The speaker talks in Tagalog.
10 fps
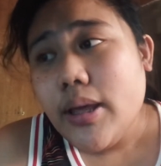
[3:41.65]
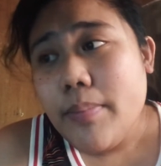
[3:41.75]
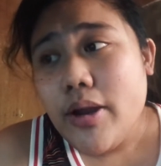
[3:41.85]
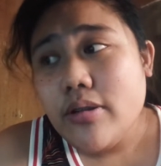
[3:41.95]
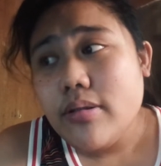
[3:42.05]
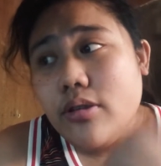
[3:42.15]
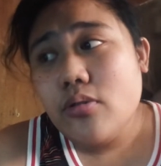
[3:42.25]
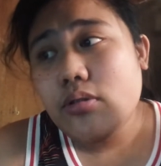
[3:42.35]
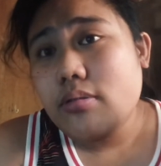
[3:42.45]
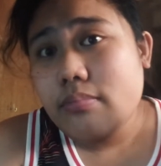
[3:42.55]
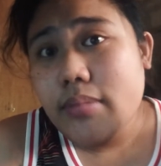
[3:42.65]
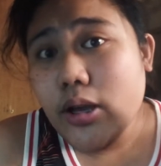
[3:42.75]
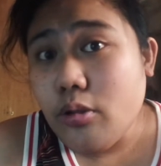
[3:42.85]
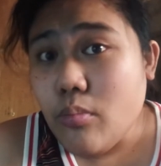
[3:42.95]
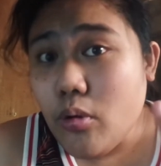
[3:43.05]
mer yun, may
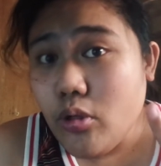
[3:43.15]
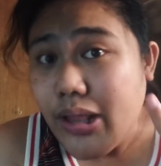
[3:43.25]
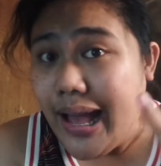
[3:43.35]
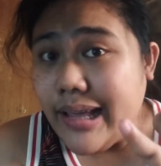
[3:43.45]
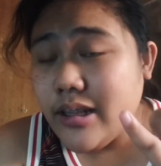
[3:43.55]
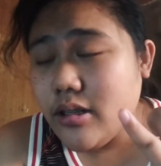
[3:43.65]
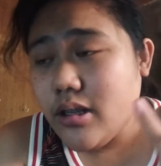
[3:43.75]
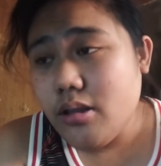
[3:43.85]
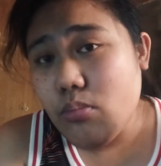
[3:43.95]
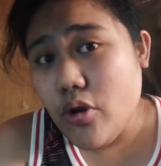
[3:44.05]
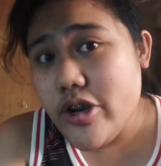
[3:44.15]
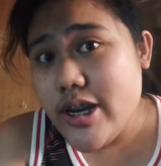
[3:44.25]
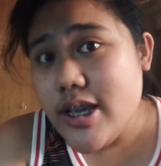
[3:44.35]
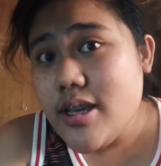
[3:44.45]
good night, good morning,